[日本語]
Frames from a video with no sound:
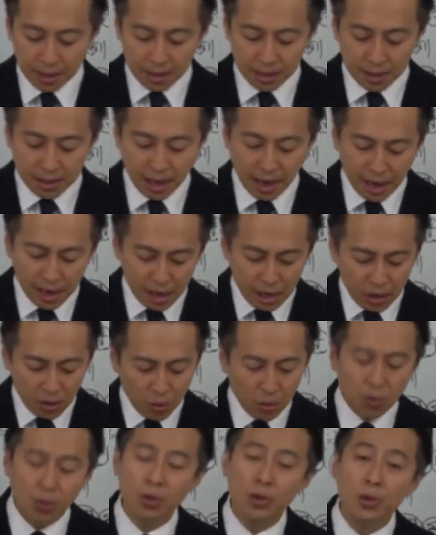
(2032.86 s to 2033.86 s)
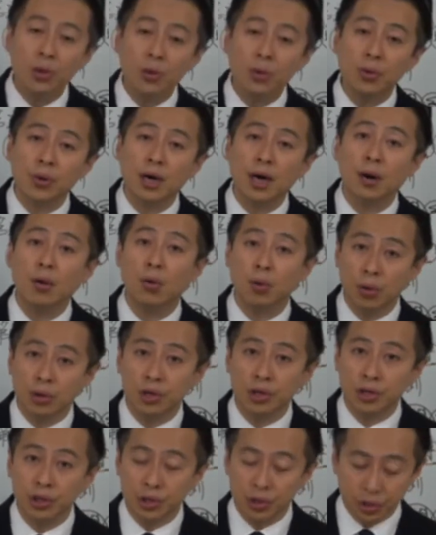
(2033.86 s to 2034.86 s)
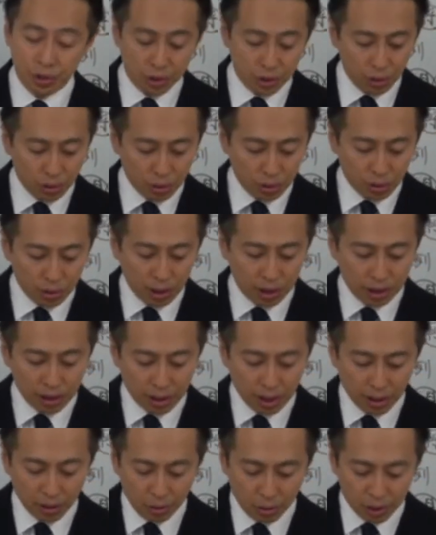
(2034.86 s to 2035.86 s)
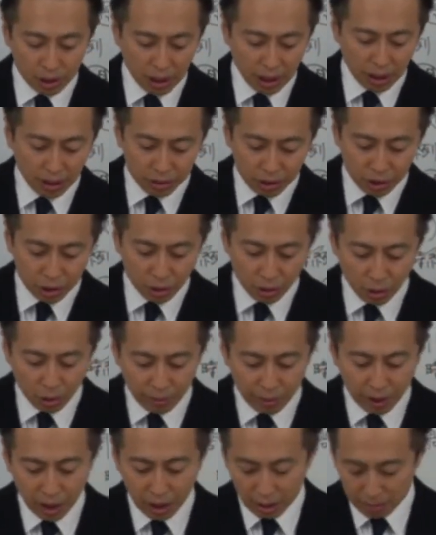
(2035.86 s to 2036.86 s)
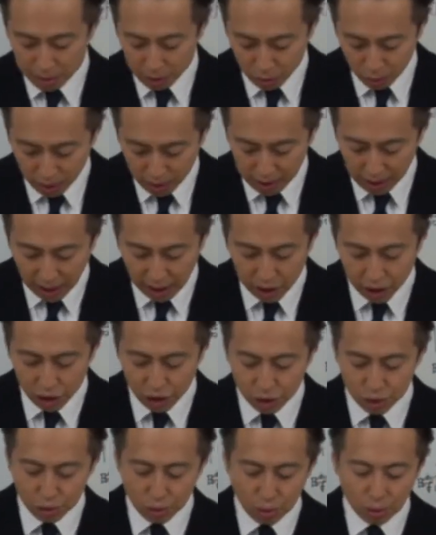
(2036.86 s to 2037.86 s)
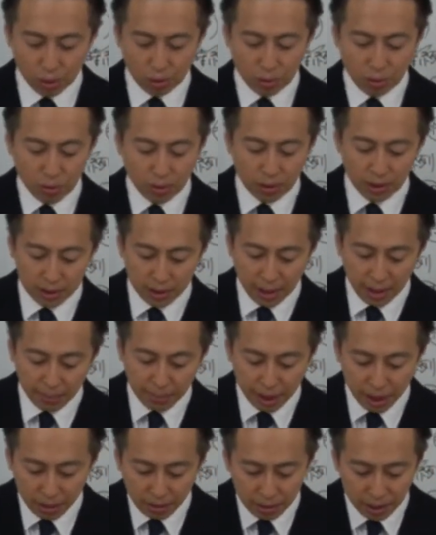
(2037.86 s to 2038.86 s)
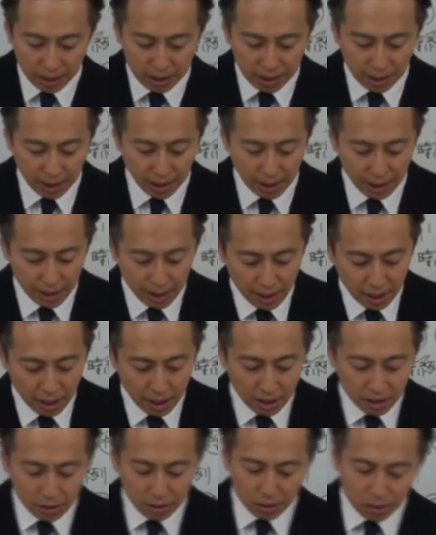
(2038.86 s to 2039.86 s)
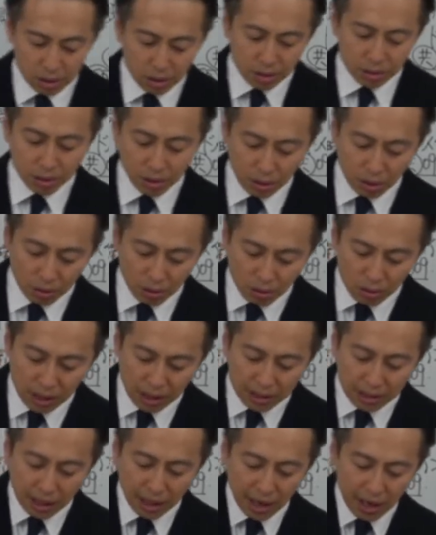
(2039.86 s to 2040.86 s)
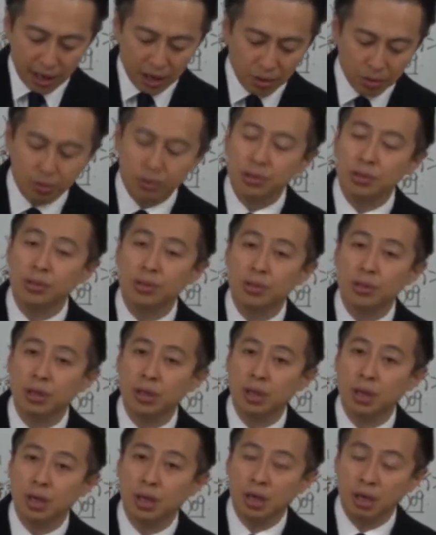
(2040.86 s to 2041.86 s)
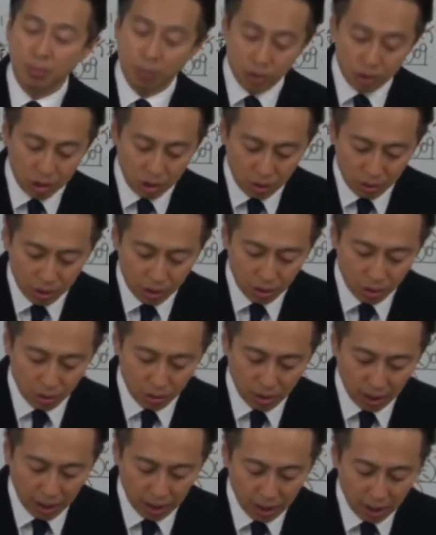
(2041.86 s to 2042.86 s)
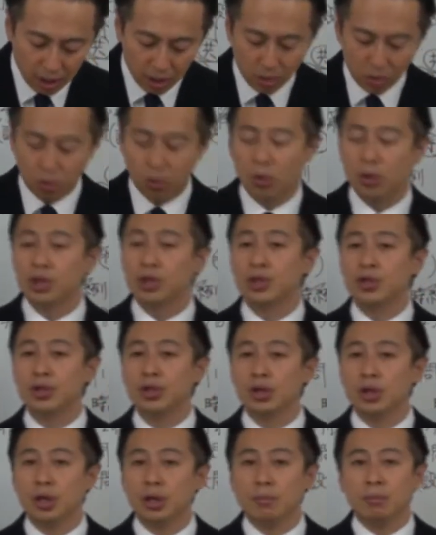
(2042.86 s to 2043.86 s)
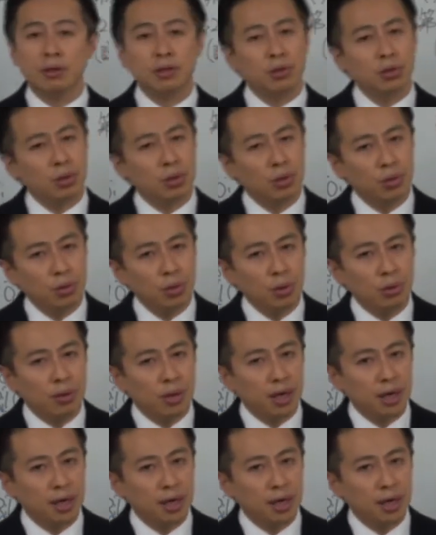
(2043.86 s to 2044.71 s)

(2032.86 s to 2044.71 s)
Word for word: 採用評価報酬ちょうどですねこちら後ろの方見ていきましょうか35のところですね見てくださいそうすると今回採用するもちろん評価報酬、まあ、ちょっと能力